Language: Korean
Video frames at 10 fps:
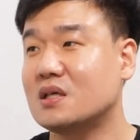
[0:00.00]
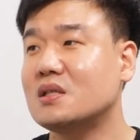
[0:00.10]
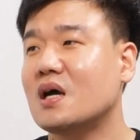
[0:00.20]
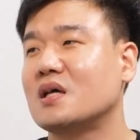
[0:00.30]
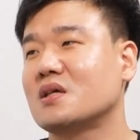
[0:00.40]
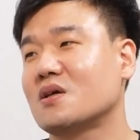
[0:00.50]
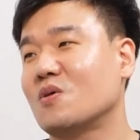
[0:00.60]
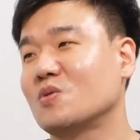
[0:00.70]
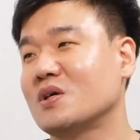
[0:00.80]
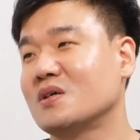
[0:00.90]
그때
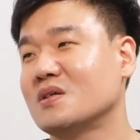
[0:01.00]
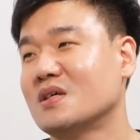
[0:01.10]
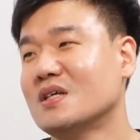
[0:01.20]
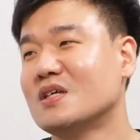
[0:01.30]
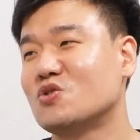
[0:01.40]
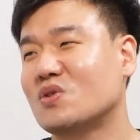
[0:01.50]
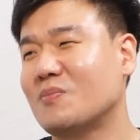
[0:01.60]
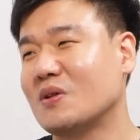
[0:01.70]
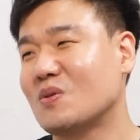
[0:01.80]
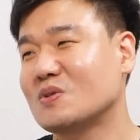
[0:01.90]
같은 경우는
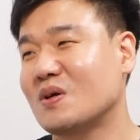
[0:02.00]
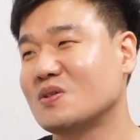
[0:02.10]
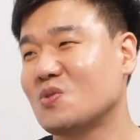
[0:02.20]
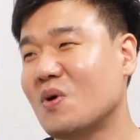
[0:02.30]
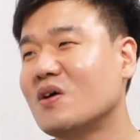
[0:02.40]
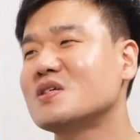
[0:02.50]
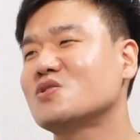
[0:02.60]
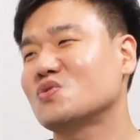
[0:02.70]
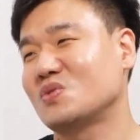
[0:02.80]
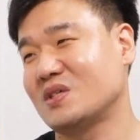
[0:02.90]
주가 변동성이 좀
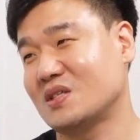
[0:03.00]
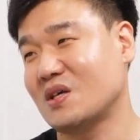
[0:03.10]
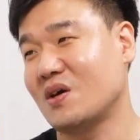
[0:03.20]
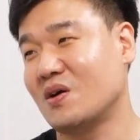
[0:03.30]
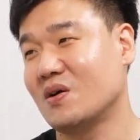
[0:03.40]
커질 수는 있어요